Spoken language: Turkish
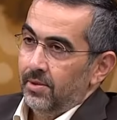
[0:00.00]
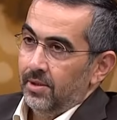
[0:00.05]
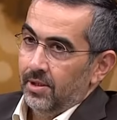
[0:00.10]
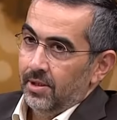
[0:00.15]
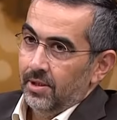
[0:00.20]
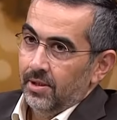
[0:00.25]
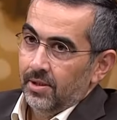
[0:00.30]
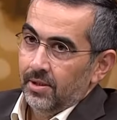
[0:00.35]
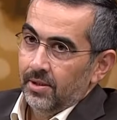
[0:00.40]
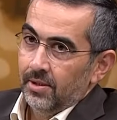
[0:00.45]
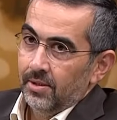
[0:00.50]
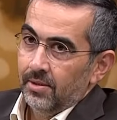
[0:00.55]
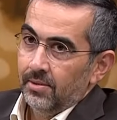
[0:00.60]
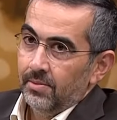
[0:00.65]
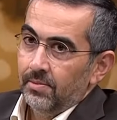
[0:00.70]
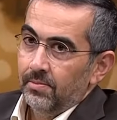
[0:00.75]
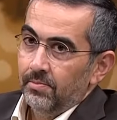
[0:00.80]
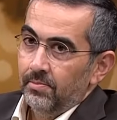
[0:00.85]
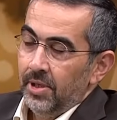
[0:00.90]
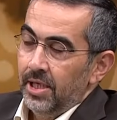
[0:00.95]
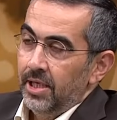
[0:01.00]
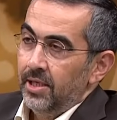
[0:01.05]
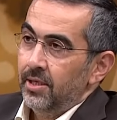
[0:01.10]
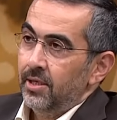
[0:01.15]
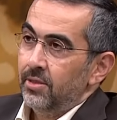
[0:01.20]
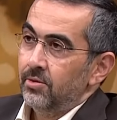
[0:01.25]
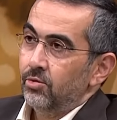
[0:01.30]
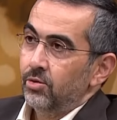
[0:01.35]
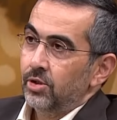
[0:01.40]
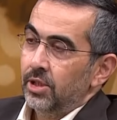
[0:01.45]
e,
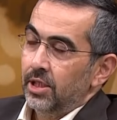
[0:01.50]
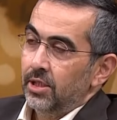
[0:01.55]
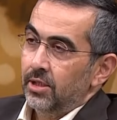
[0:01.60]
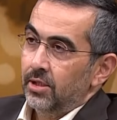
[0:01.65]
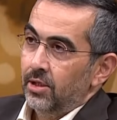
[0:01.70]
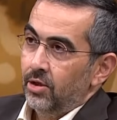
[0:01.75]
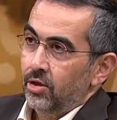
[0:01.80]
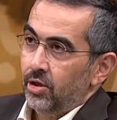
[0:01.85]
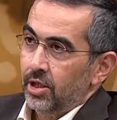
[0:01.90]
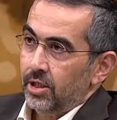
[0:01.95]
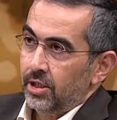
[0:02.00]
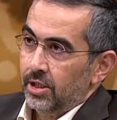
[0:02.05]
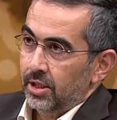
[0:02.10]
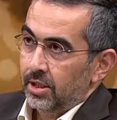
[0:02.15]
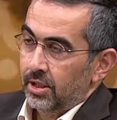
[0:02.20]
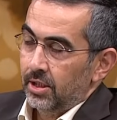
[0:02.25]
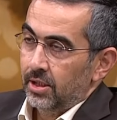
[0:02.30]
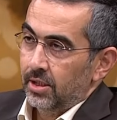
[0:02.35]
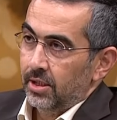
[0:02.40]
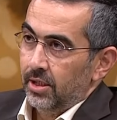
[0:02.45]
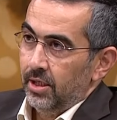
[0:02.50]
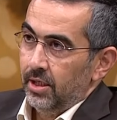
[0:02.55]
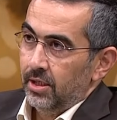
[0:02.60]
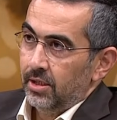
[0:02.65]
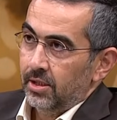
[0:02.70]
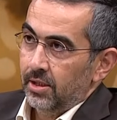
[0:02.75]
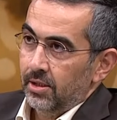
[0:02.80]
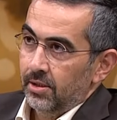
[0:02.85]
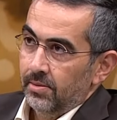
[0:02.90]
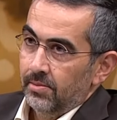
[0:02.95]
bilinen rotanın dışına çıktıkları
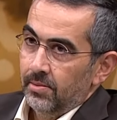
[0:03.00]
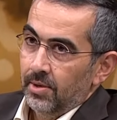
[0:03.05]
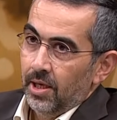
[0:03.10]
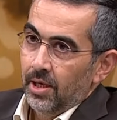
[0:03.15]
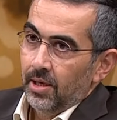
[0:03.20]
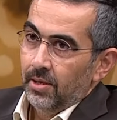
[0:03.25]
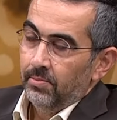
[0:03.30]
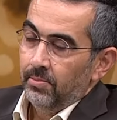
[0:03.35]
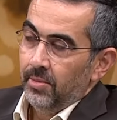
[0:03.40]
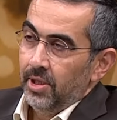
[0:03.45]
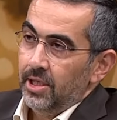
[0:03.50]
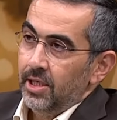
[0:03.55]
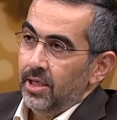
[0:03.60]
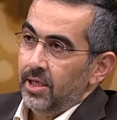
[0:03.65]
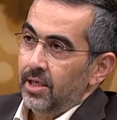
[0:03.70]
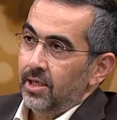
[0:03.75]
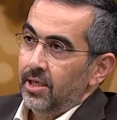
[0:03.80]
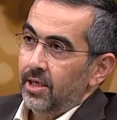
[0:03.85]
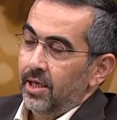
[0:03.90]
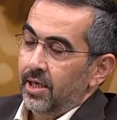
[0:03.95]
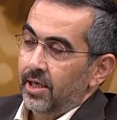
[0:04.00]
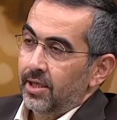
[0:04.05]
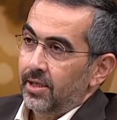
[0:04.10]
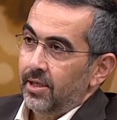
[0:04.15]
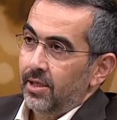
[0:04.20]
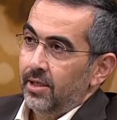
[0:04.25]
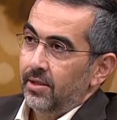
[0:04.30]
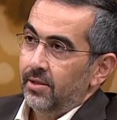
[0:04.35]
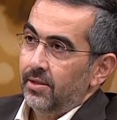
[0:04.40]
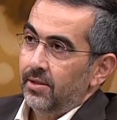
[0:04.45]
için Medineliler
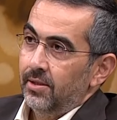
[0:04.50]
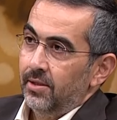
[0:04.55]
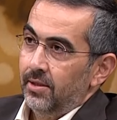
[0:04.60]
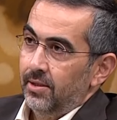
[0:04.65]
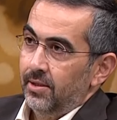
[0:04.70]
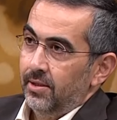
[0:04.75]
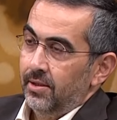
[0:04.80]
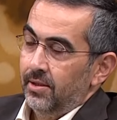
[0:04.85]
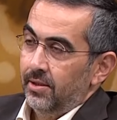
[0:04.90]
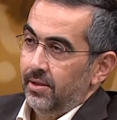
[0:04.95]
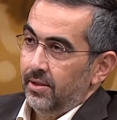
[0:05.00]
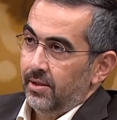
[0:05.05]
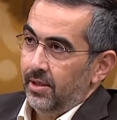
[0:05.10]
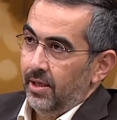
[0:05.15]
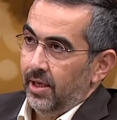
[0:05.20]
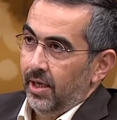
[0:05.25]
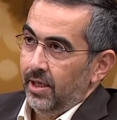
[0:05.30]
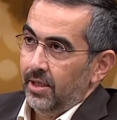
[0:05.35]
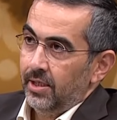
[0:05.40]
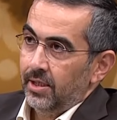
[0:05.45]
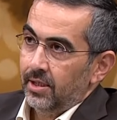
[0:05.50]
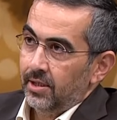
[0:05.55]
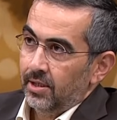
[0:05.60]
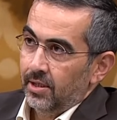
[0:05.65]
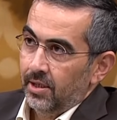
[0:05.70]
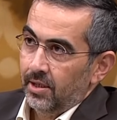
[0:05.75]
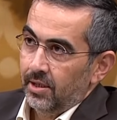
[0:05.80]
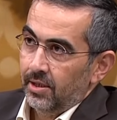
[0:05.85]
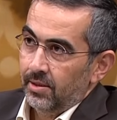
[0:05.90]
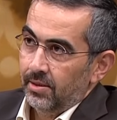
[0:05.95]
de e,
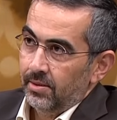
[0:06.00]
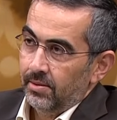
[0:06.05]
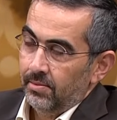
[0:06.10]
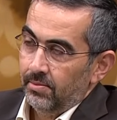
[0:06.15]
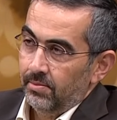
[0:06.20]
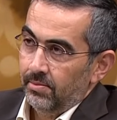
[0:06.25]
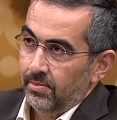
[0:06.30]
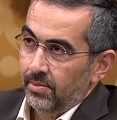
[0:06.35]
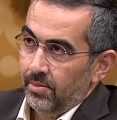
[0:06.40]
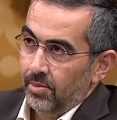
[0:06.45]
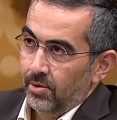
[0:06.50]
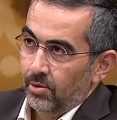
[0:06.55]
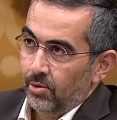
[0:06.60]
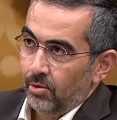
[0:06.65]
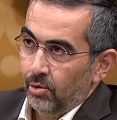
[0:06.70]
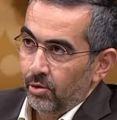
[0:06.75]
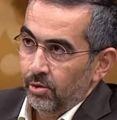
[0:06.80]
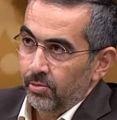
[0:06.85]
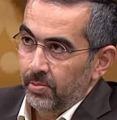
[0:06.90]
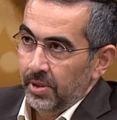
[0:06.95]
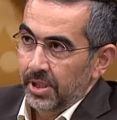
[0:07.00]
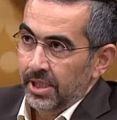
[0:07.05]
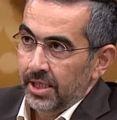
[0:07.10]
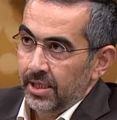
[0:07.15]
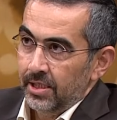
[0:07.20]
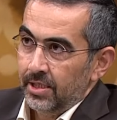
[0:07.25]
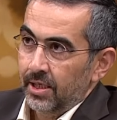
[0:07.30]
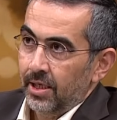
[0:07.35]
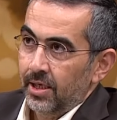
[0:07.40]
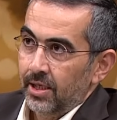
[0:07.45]
heyecanla olup
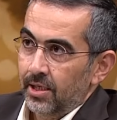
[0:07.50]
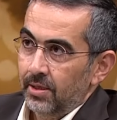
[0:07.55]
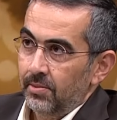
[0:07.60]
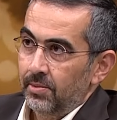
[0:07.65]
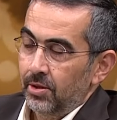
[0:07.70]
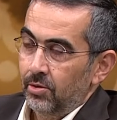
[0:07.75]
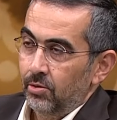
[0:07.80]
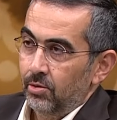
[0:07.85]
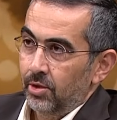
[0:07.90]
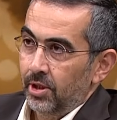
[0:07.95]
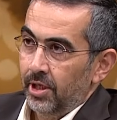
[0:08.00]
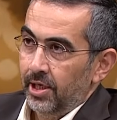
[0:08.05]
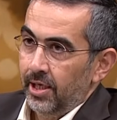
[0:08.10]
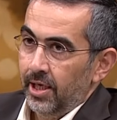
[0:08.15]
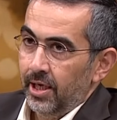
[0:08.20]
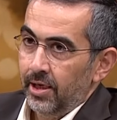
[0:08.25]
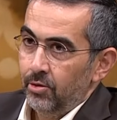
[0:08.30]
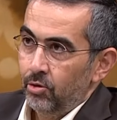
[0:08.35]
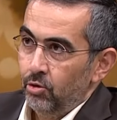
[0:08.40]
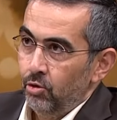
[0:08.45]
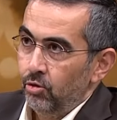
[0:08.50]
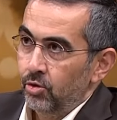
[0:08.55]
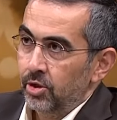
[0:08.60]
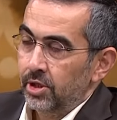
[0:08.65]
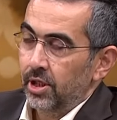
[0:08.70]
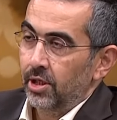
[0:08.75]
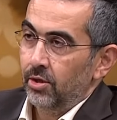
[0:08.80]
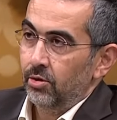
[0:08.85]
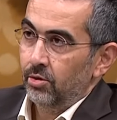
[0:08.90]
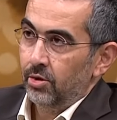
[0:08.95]
biteni takip ediyorlar. Yani gün
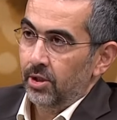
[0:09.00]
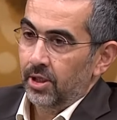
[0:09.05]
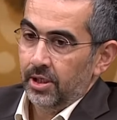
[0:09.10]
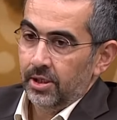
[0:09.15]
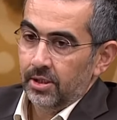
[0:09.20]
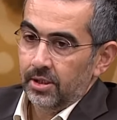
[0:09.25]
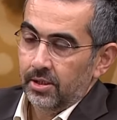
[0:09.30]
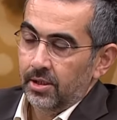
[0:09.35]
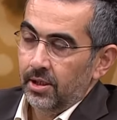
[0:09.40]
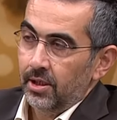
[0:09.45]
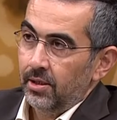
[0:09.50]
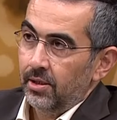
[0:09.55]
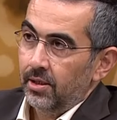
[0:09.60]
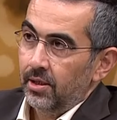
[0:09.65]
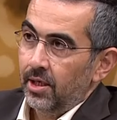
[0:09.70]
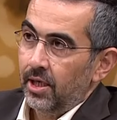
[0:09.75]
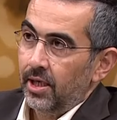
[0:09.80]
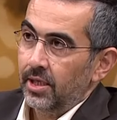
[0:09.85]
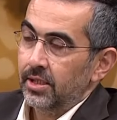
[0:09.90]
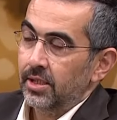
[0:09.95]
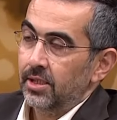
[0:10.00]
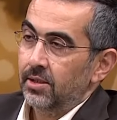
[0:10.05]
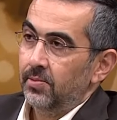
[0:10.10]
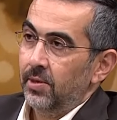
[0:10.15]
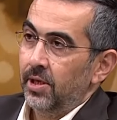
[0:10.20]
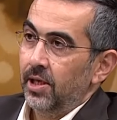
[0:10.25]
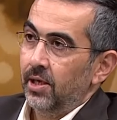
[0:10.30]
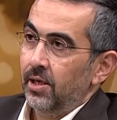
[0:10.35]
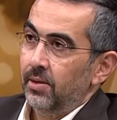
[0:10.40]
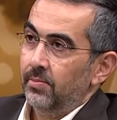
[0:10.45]
sayıyorlar. İşte Hazreti
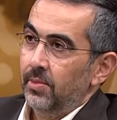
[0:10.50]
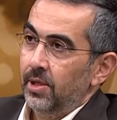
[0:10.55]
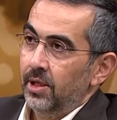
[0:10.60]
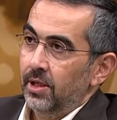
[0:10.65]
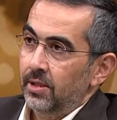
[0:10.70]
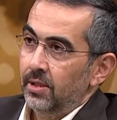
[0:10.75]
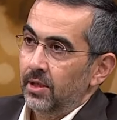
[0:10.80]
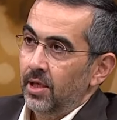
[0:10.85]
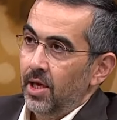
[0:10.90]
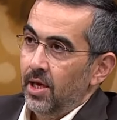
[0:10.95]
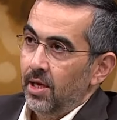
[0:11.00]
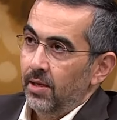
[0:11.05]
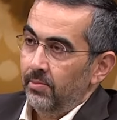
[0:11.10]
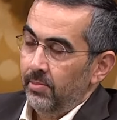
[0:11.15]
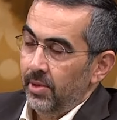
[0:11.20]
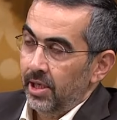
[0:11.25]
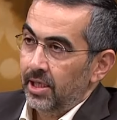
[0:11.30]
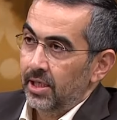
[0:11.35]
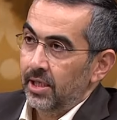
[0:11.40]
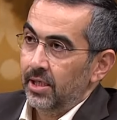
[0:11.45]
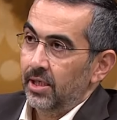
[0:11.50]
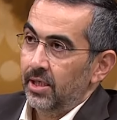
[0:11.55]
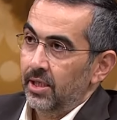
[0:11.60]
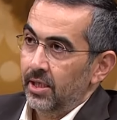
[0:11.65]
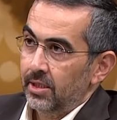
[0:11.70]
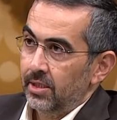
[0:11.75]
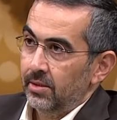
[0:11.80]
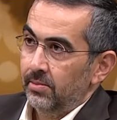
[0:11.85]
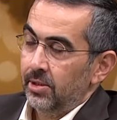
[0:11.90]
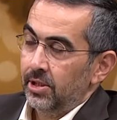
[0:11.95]
Peygamber'in Mekke'den
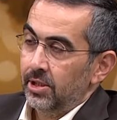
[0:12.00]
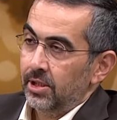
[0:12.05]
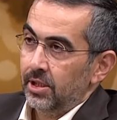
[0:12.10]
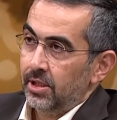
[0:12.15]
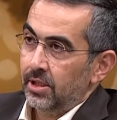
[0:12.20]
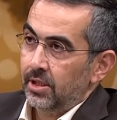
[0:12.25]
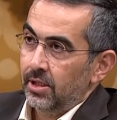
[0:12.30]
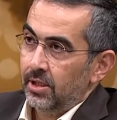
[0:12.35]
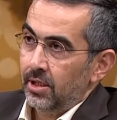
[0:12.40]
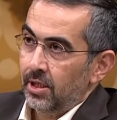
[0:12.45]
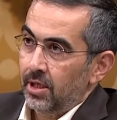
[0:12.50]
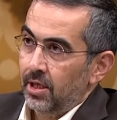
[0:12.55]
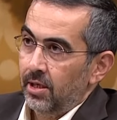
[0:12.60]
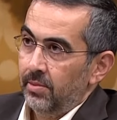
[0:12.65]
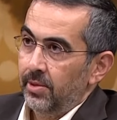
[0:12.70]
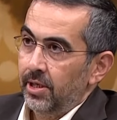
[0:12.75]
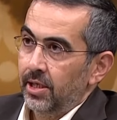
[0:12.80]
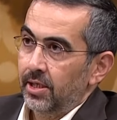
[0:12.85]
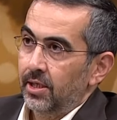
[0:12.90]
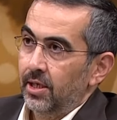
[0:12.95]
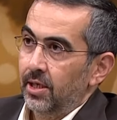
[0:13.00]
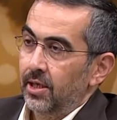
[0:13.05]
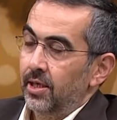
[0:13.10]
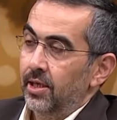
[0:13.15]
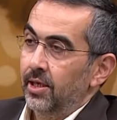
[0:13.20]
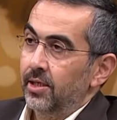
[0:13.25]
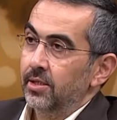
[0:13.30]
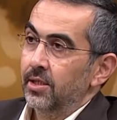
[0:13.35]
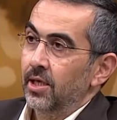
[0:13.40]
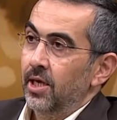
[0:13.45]
ne zaman çıktığından
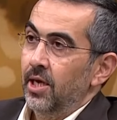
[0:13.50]
haberdarlar.